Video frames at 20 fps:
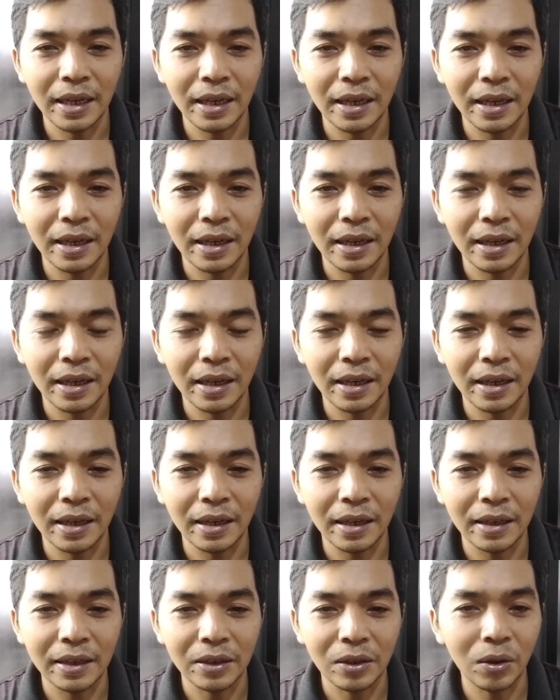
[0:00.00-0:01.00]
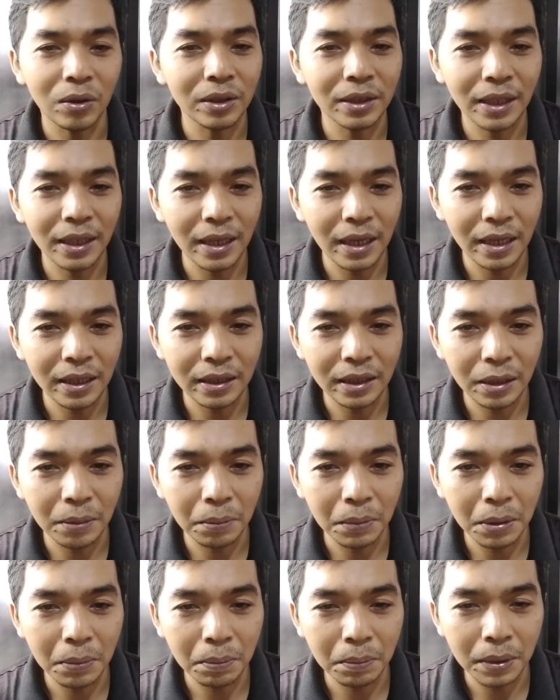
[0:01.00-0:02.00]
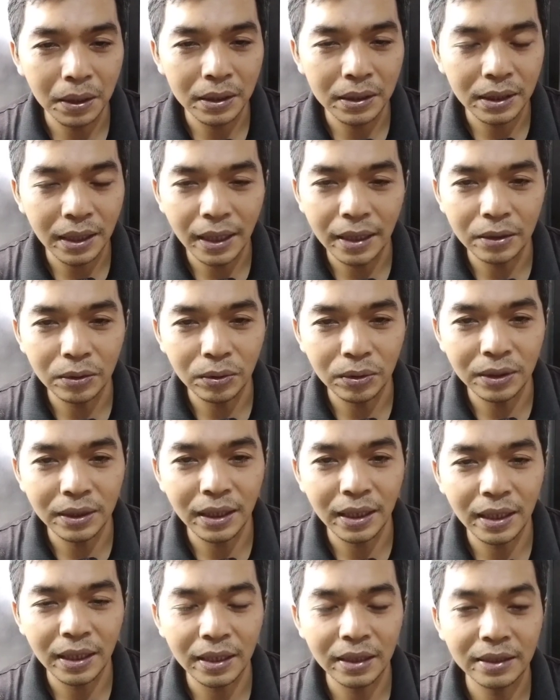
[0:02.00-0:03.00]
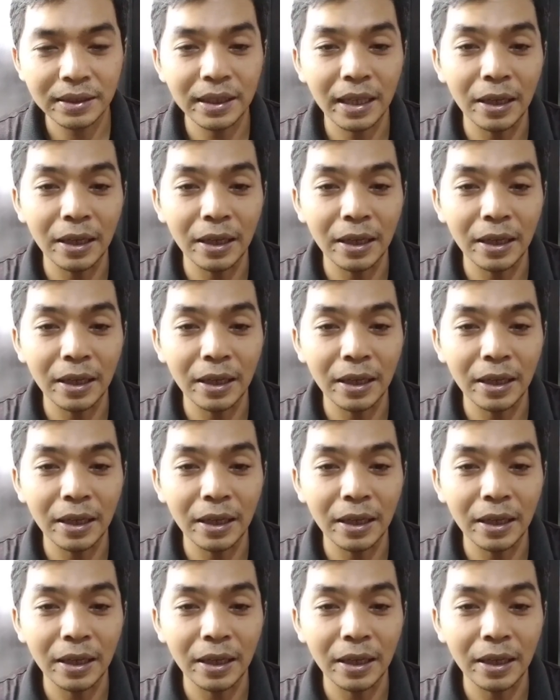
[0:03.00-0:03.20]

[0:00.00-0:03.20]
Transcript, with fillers: uh, konten arti mimpi selanjutnya.